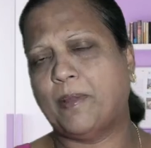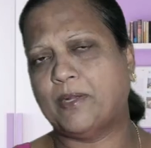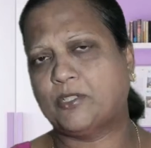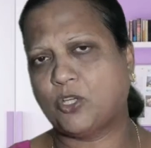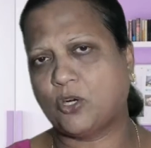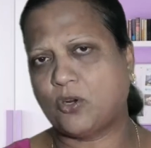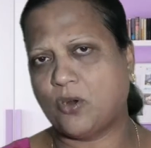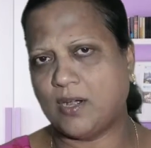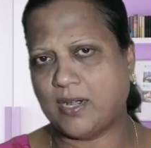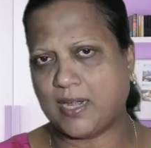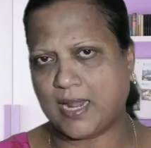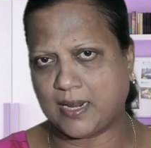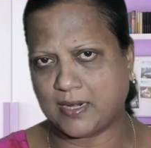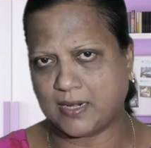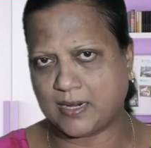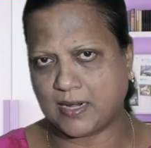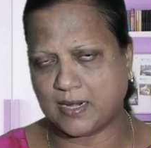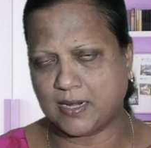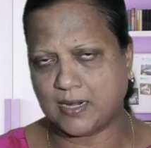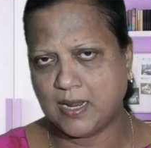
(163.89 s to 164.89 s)

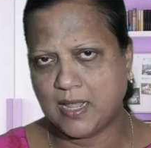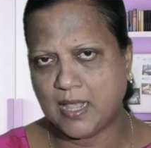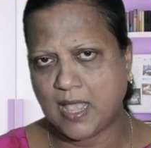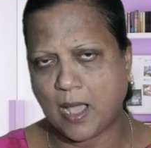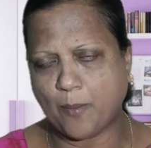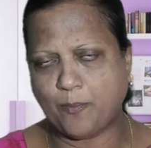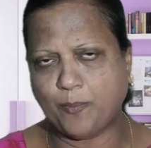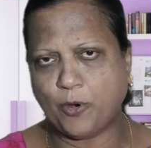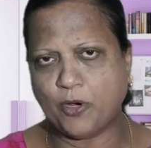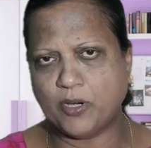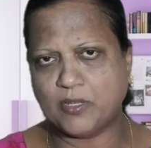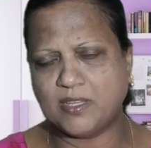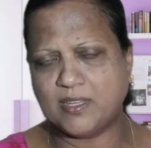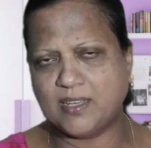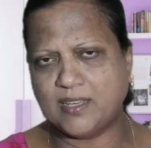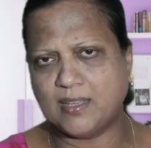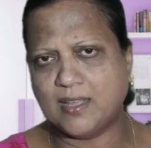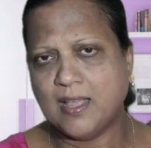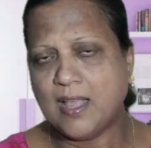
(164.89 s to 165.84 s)
பெற்றுக்கொண்டார்கள் அப்பொழுது